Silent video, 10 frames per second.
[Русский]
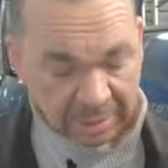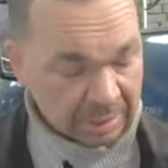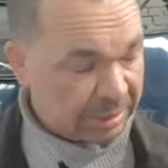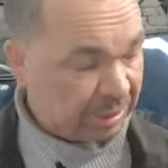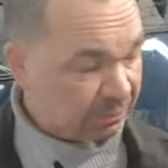
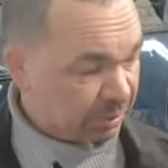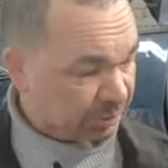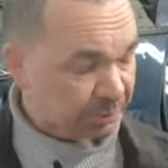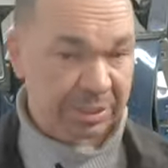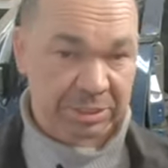Так вот,
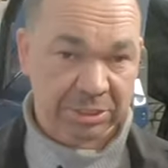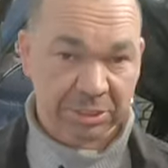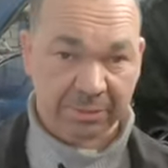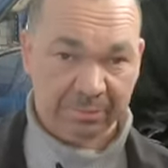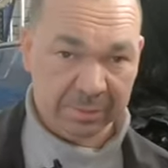прежде
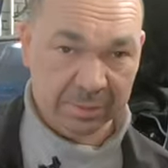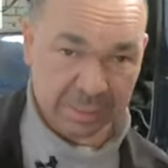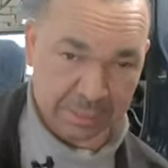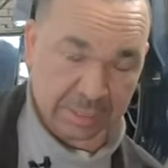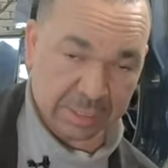чем
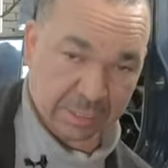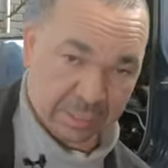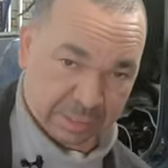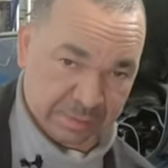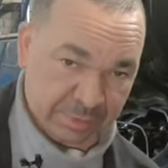э,
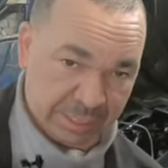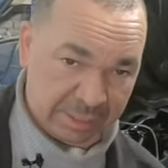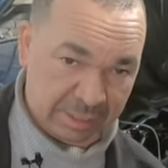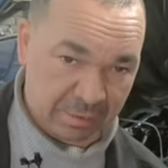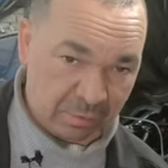
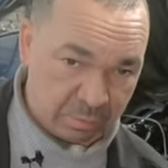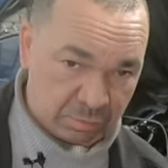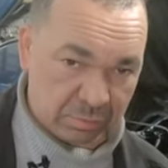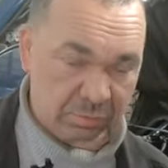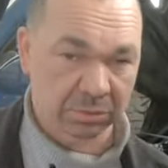разбирать
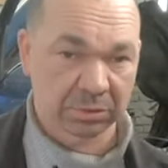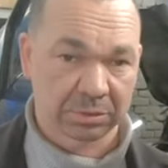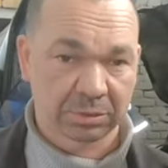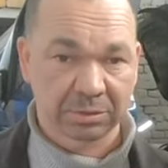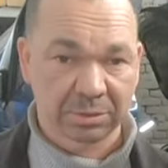коробку
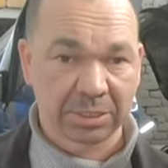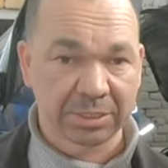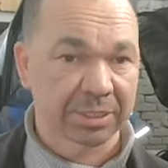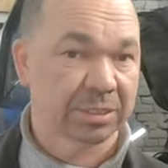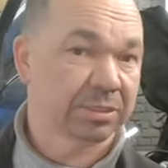и, или
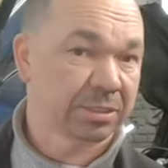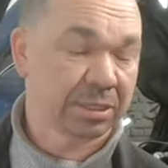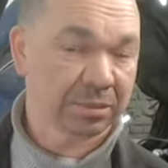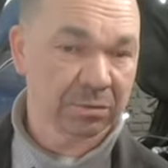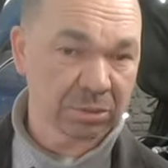ехать на
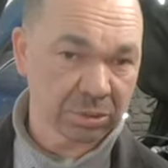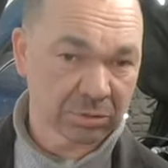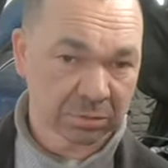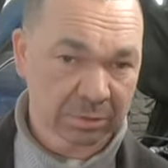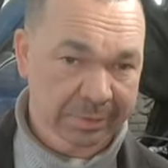
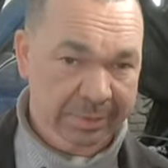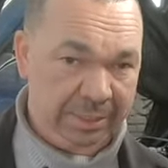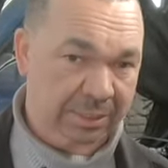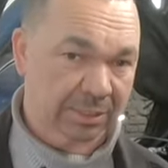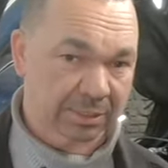диагностику,
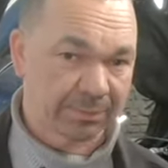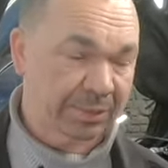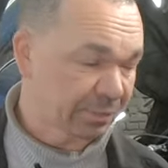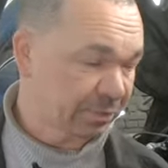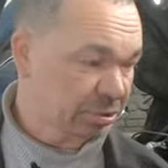а,
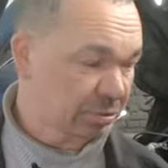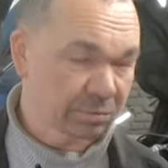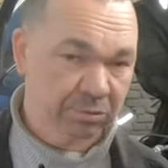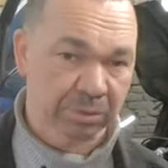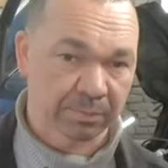первое, что
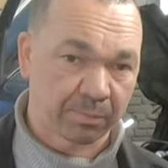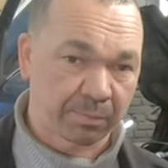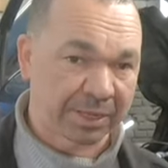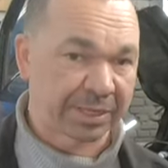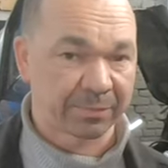нужно
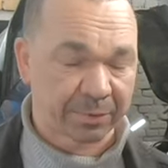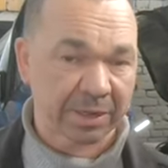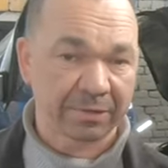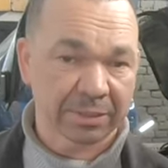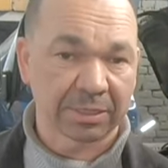понять,
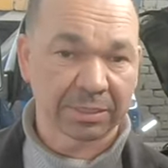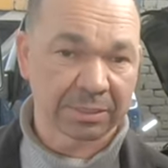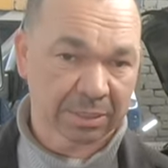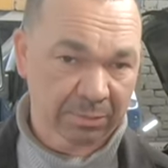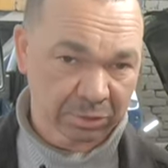правильно
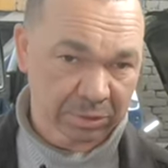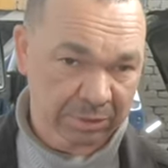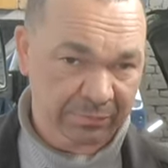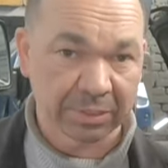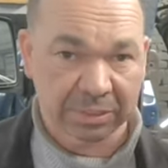ли работает
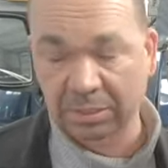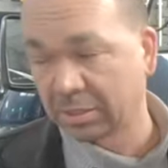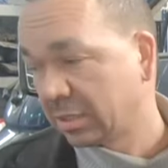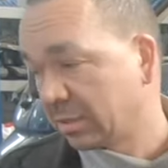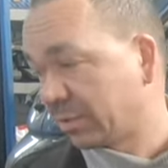двигатель.
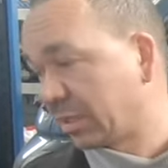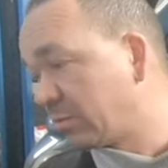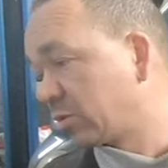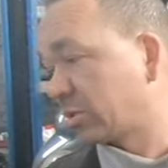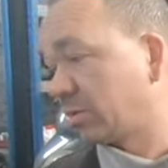
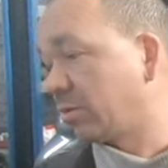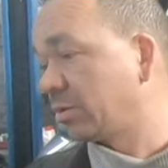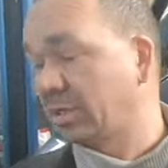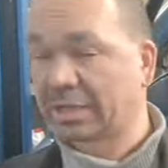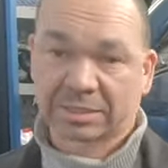Потому что
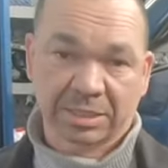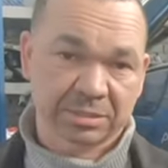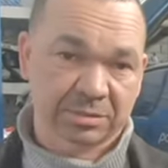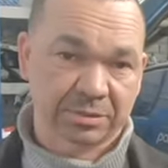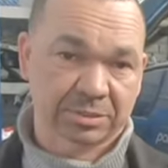он
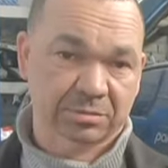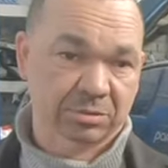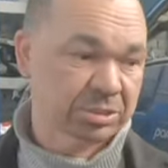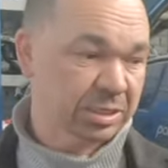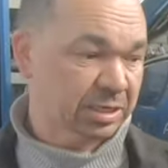отталкивается, то
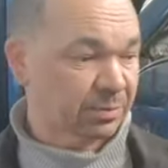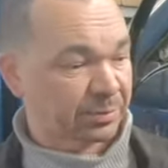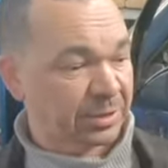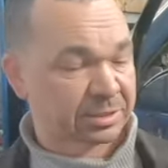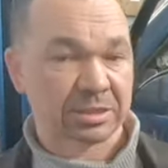есть
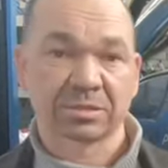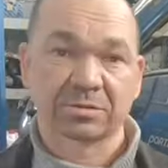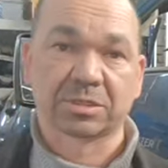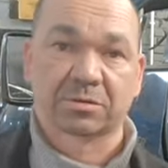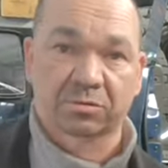АКПП
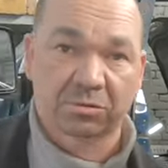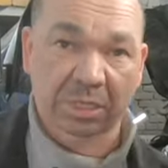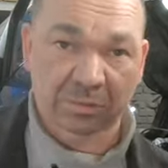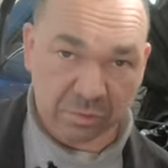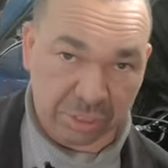отталкивается
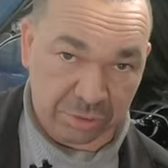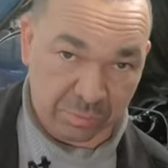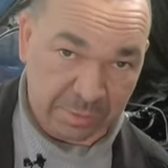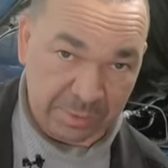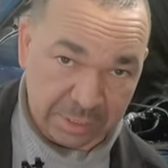от крутящего
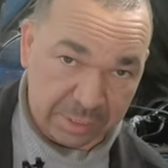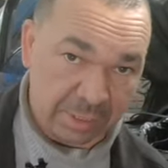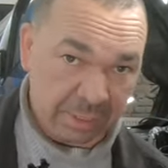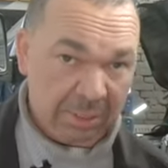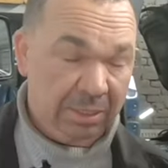момента
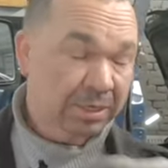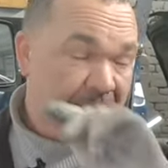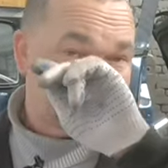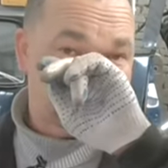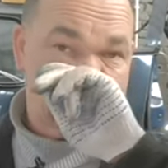
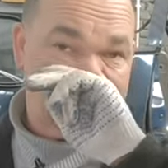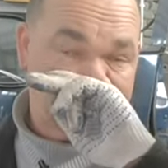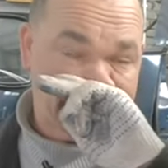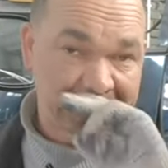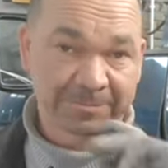
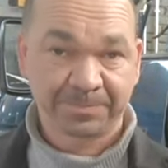а,